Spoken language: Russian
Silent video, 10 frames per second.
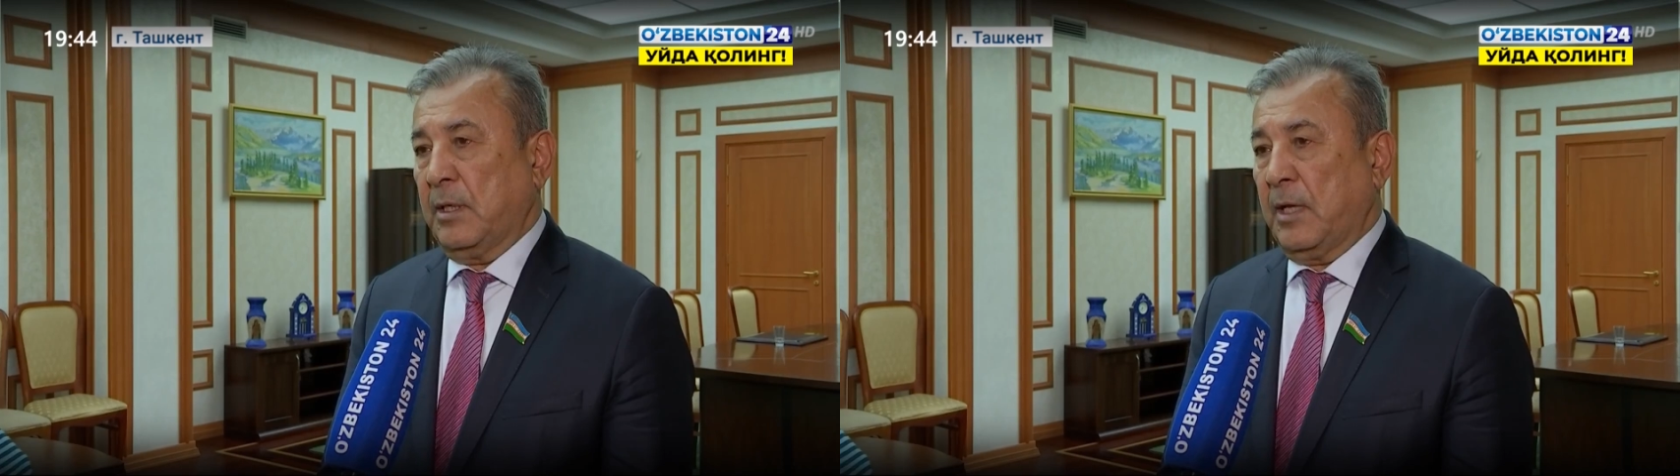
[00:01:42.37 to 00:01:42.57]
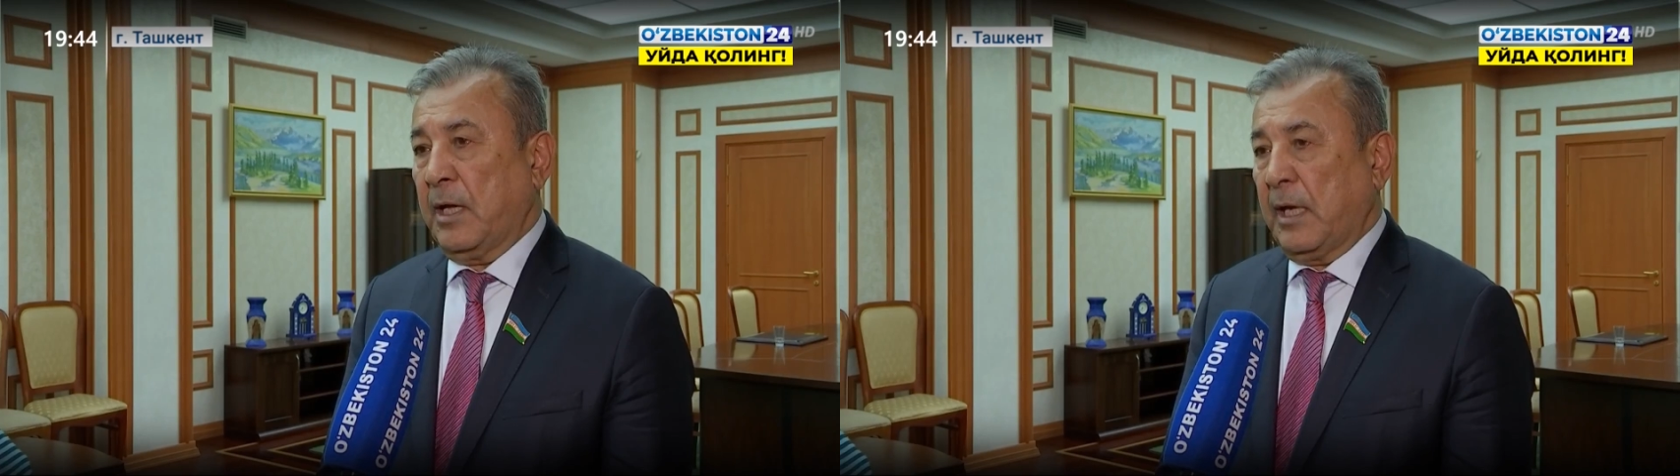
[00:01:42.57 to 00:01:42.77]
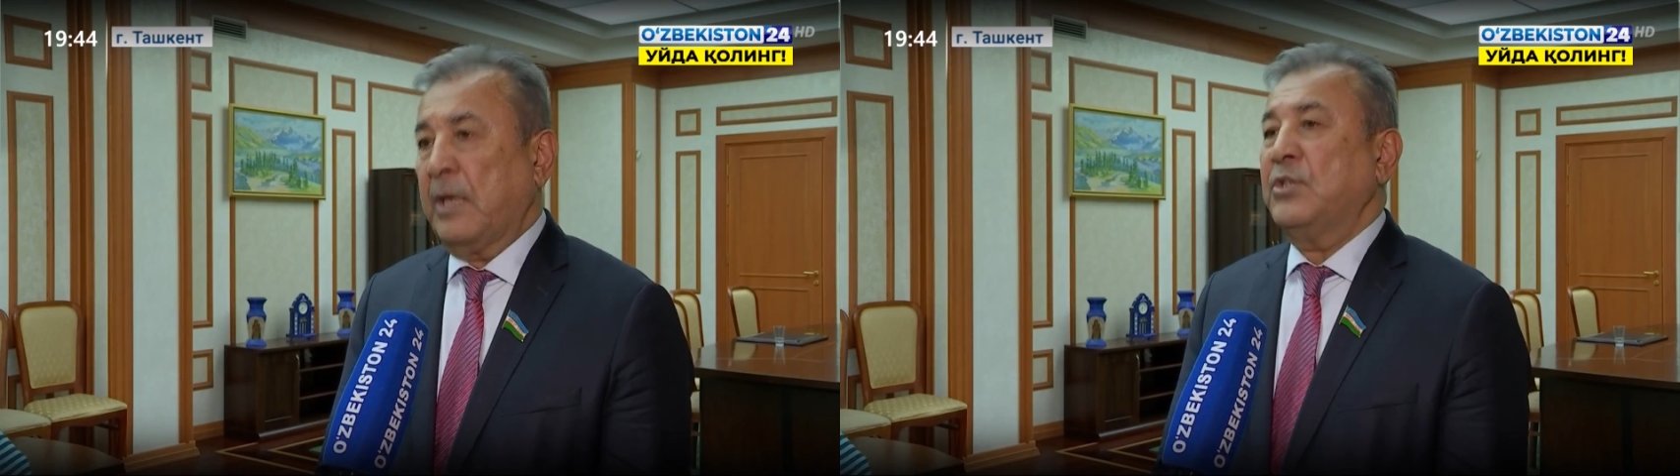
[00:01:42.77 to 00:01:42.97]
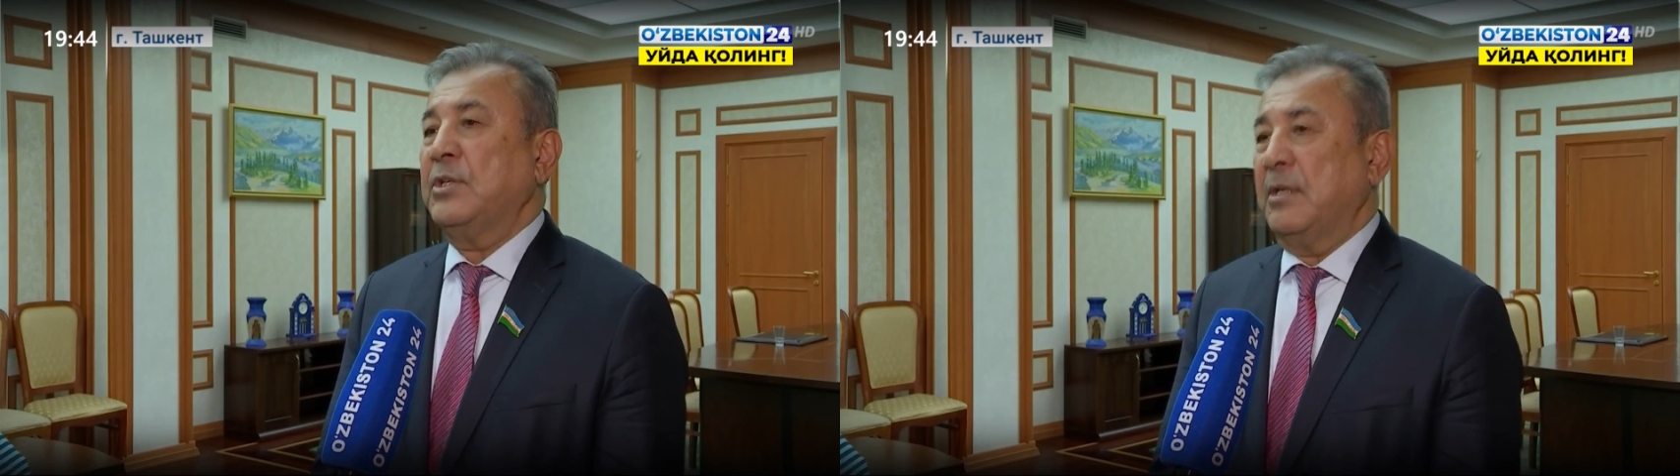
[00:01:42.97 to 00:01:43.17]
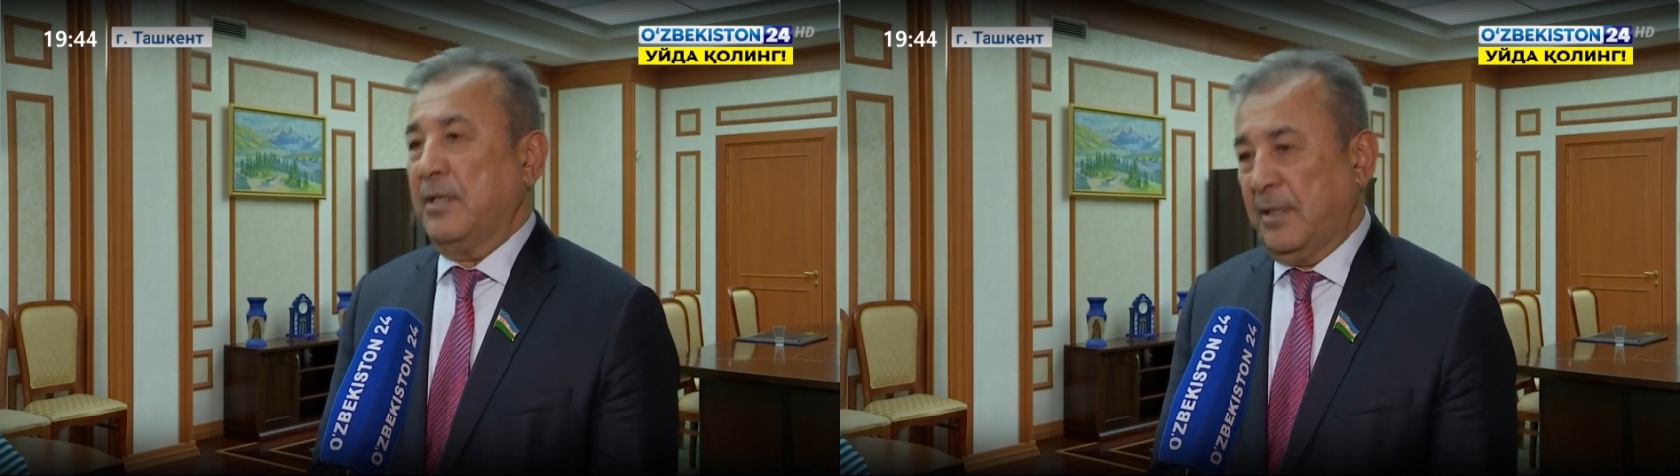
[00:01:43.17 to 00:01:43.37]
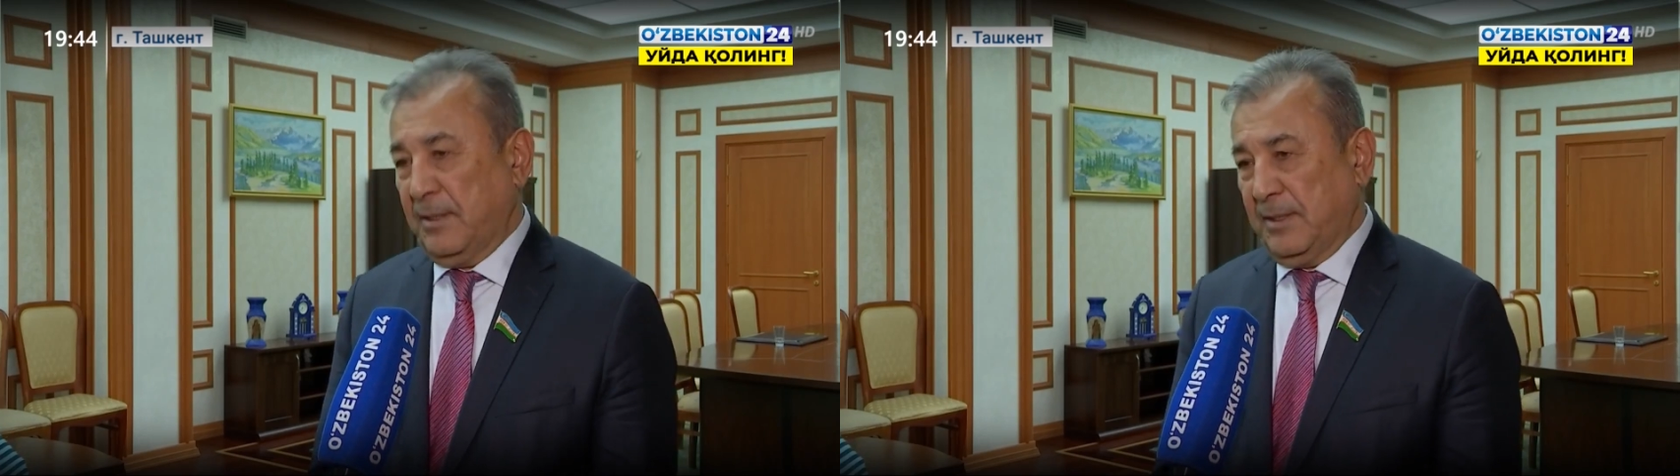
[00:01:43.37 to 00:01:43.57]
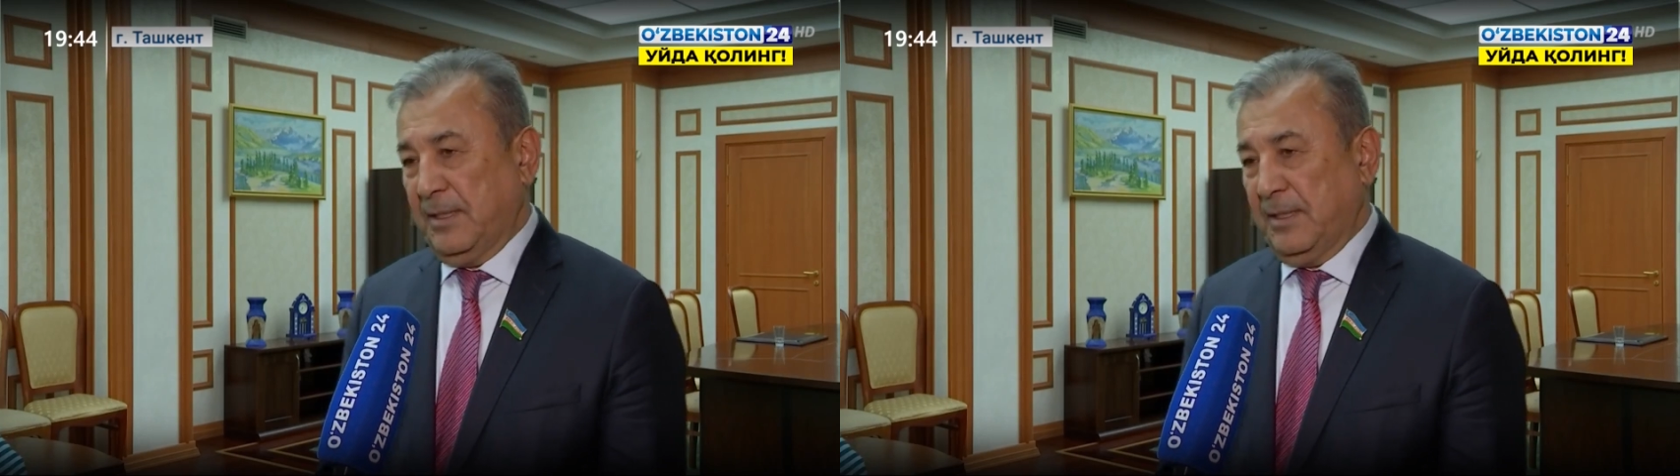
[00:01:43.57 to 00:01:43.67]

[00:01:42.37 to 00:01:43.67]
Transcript: ограничительные